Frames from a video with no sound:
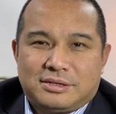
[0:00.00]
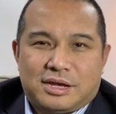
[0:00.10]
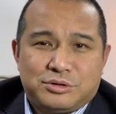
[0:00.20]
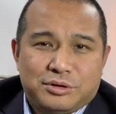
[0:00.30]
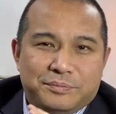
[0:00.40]

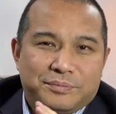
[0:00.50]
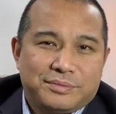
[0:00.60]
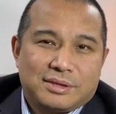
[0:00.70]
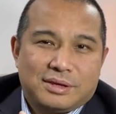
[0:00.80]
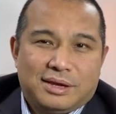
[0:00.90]
他说
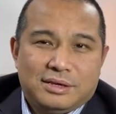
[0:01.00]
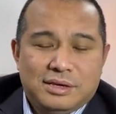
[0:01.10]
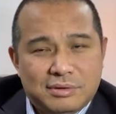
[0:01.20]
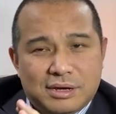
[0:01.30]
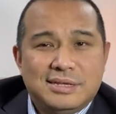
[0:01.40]
啊，
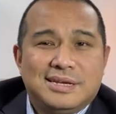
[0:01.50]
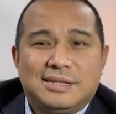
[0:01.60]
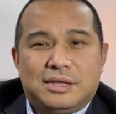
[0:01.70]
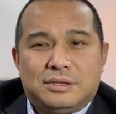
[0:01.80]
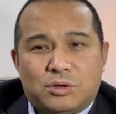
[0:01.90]
因为很
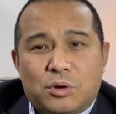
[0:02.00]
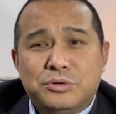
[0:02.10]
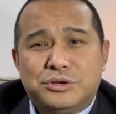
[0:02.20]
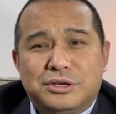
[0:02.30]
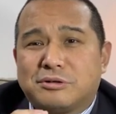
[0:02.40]
简单，
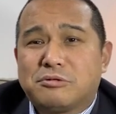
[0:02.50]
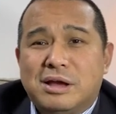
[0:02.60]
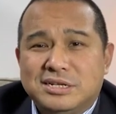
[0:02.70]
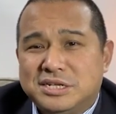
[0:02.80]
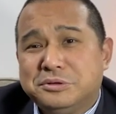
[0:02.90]
同学的
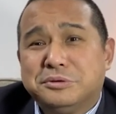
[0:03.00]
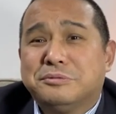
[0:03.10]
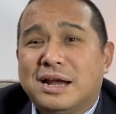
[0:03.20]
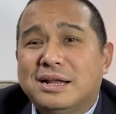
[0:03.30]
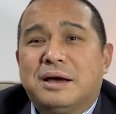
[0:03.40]
关系
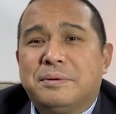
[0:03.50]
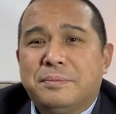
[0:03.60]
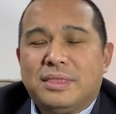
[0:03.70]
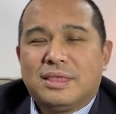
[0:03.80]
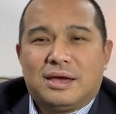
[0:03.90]
用完了
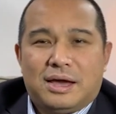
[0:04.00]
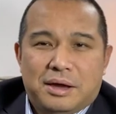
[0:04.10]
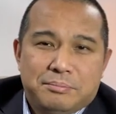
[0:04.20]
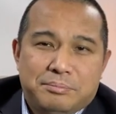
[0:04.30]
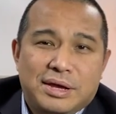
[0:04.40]

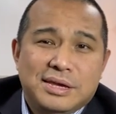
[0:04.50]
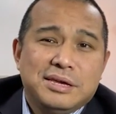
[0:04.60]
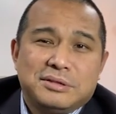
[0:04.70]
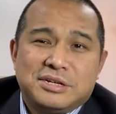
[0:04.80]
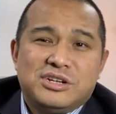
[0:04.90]
啊，朋
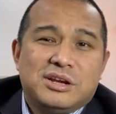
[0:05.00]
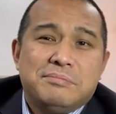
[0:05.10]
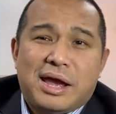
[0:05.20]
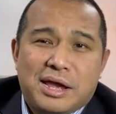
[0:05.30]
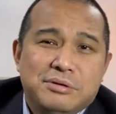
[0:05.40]
友的人
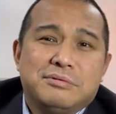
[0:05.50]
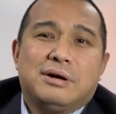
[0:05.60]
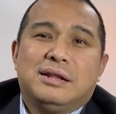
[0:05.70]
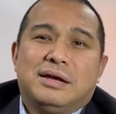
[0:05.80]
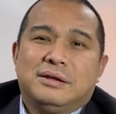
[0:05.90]
脉用
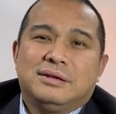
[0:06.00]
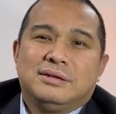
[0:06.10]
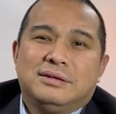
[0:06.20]
完了。